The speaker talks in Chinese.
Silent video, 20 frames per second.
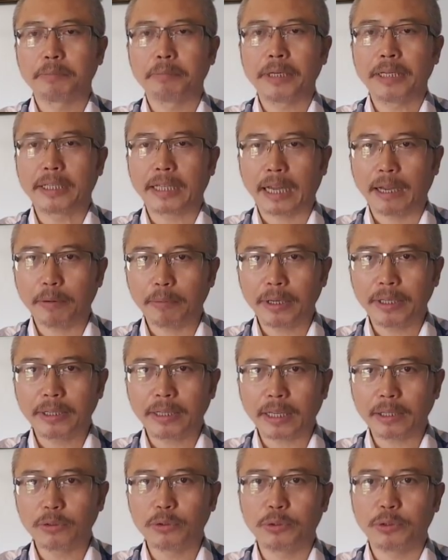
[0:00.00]
被台湾
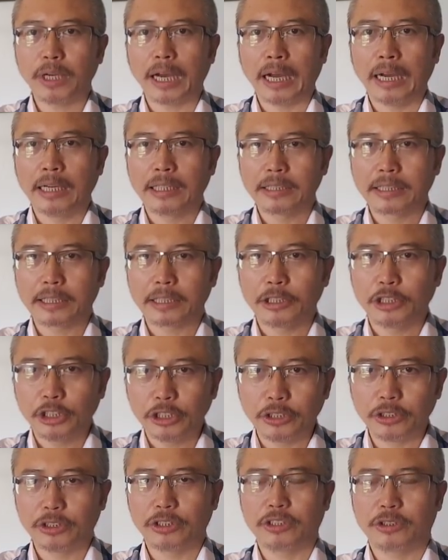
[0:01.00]
当局啊这个
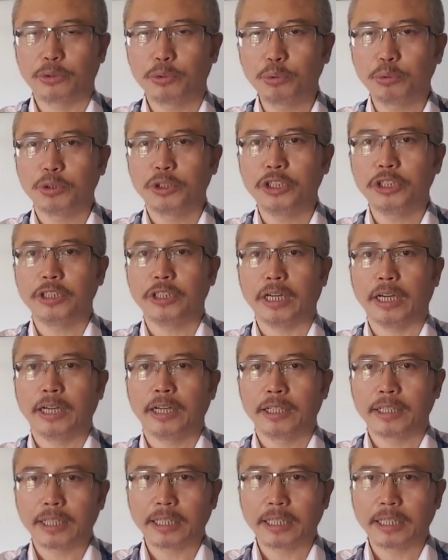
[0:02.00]
禁止入境的，